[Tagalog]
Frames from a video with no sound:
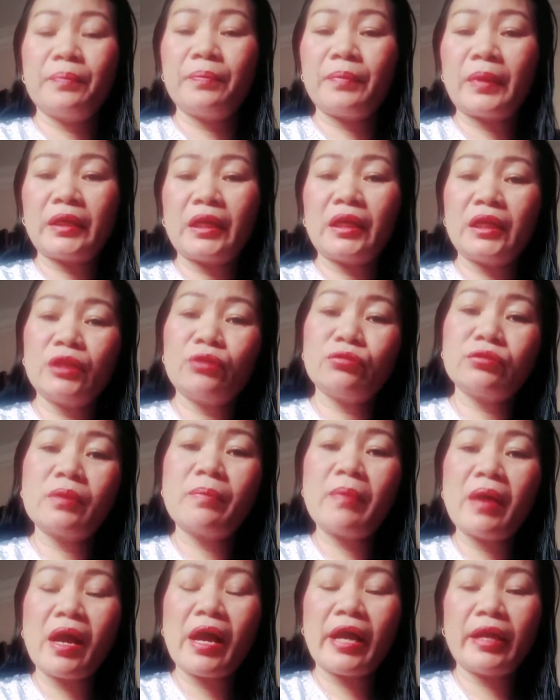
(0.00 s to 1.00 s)
pag nandito sa
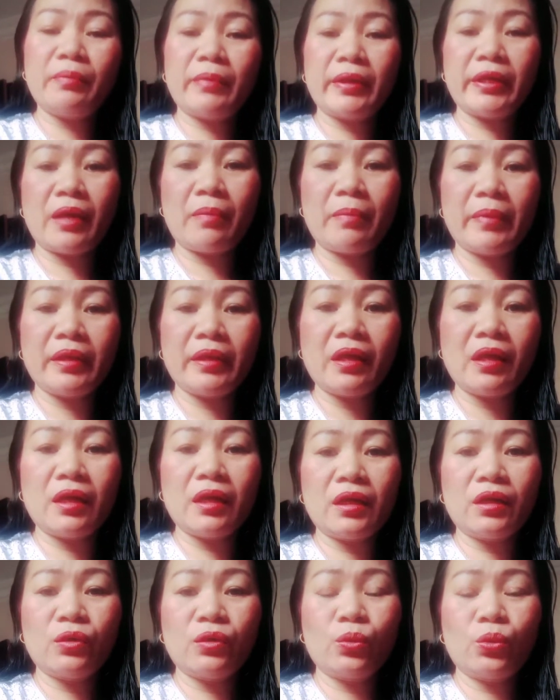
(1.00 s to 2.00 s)
bahay,
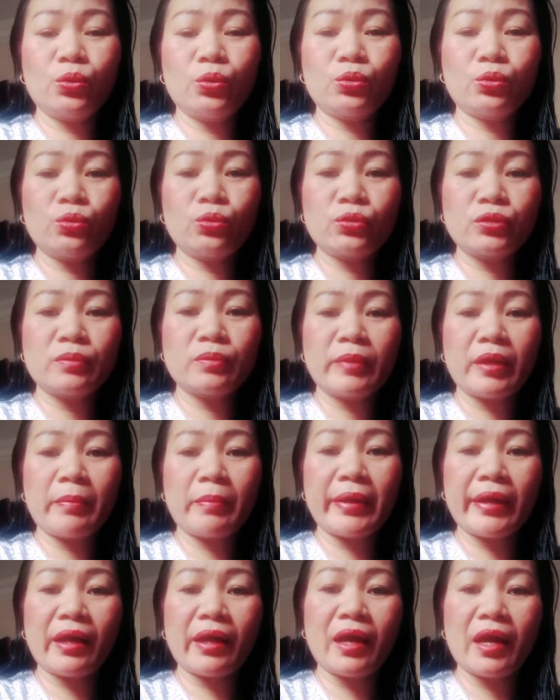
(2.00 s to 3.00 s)
maya-maya utos,
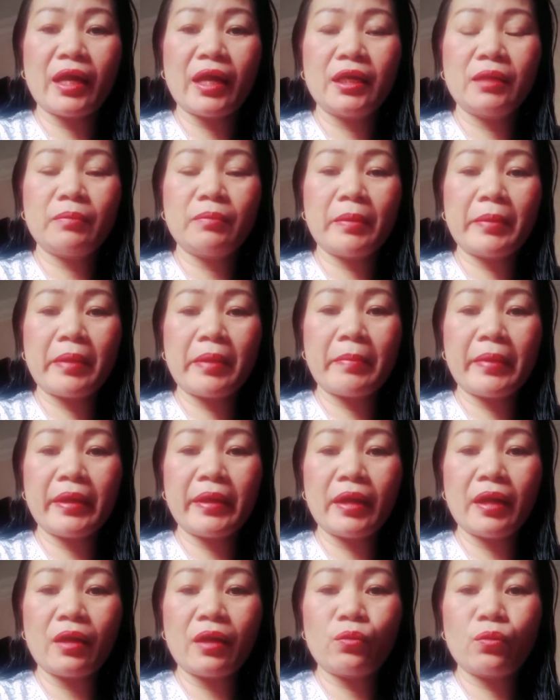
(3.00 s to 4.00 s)
maya-maya kain,
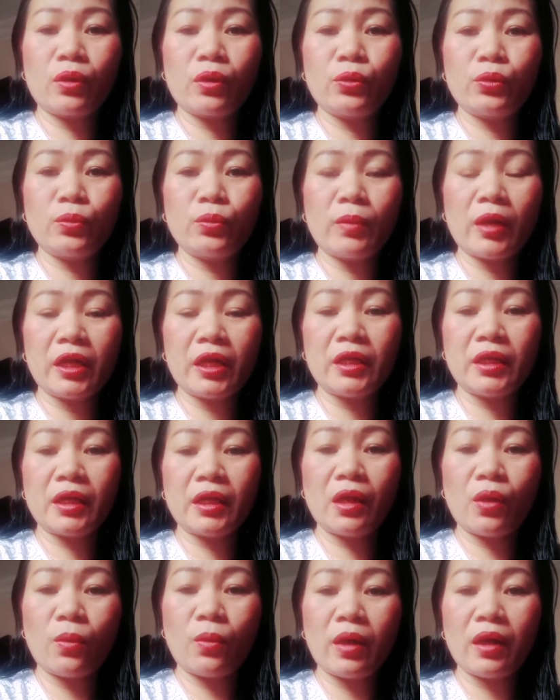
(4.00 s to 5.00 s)
maya-maya kung ano yung mga
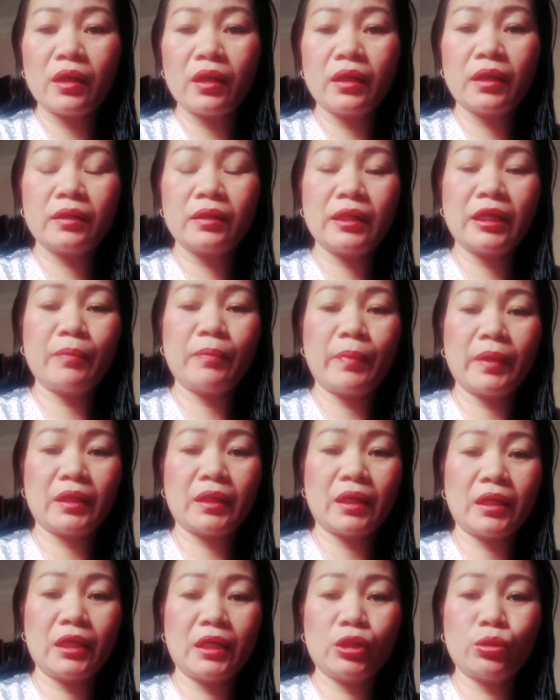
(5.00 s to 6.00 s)
ginagawa, ligpit
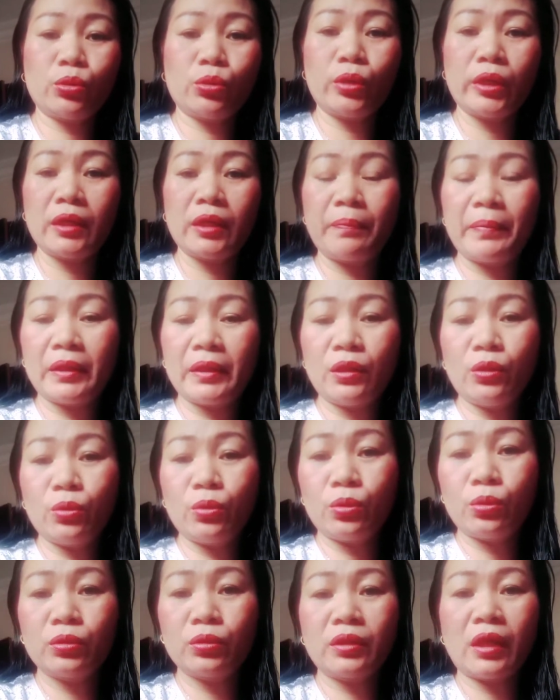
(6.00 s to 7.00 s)
ka dito, ligpit
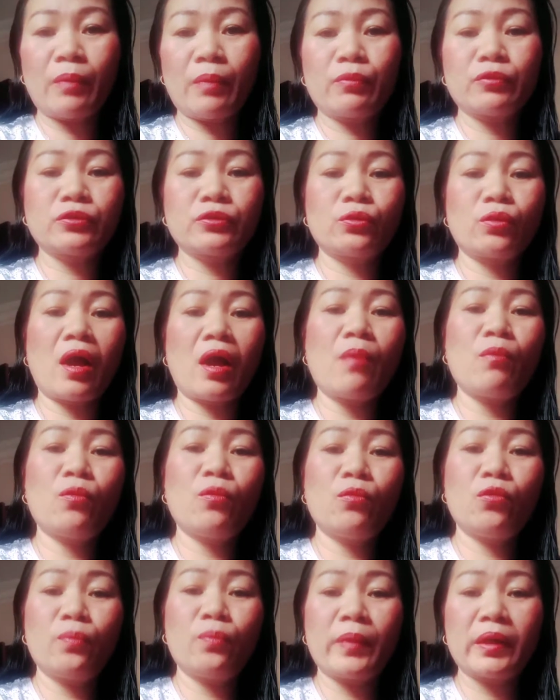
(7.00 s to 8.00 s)
doon, tapos yung amo
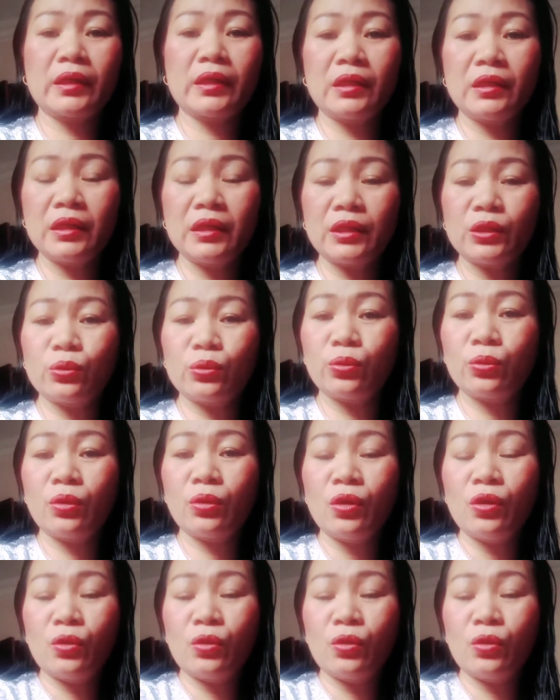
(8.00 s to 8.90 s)
mo pag nandito,